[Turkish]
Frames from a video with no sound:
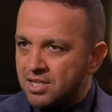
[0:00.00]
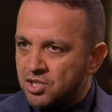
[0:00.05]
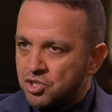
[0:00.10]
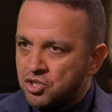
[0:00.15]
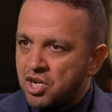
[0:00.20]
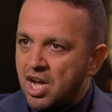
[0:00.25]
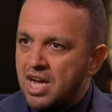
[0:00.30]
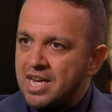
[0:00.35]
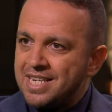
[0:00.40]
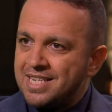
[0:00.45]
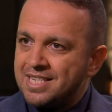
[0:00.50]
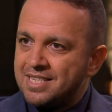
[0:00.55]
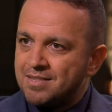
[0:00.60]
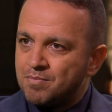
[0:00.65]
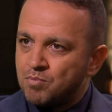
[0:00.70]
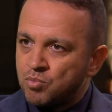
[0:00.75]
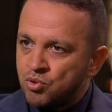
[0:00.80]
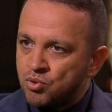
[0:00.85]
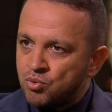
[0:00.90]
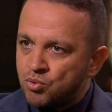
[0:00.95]

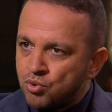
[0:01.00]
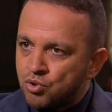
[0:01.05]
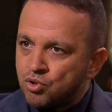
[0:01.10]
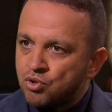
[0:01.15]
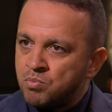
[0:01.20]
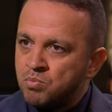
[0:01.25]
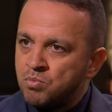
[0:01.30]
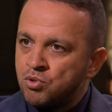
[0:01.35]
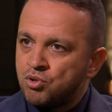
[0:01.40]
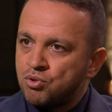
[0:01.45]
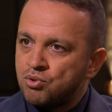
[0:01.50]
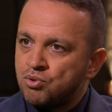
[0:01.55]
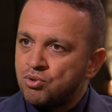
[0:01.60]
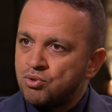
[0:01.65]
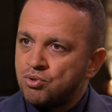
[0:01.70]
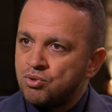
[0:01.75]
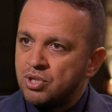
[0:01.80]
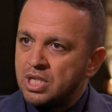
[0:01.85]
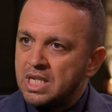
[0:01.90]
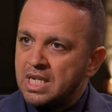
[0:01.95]
Şair bunu
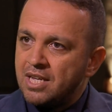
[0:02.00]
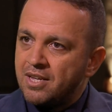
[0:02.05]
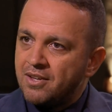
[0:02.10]
düşünmüştür